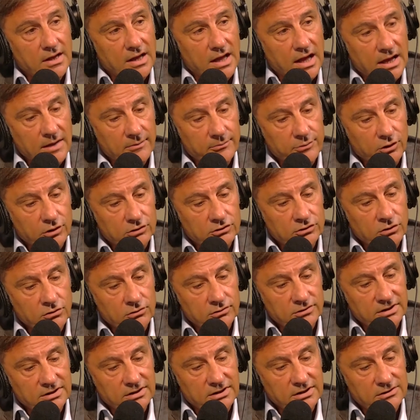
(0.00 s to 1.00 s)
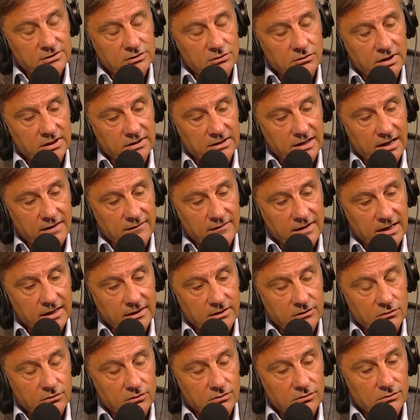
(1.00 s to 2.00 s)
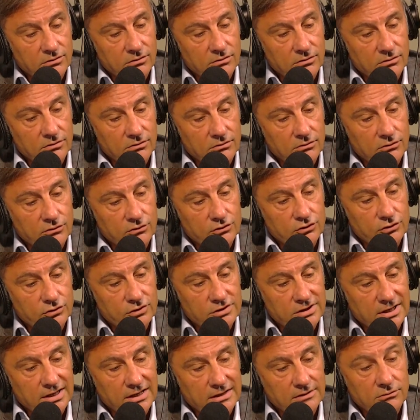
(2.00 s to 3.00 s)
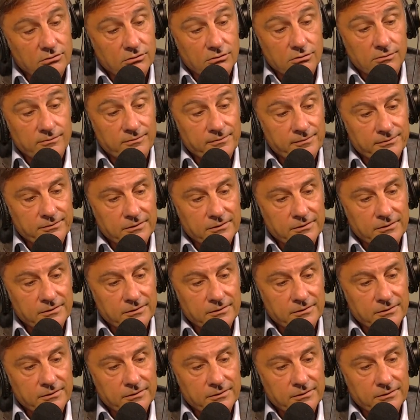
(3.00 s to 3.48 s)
importantes et qui sont un travail, euh, je dirais, de,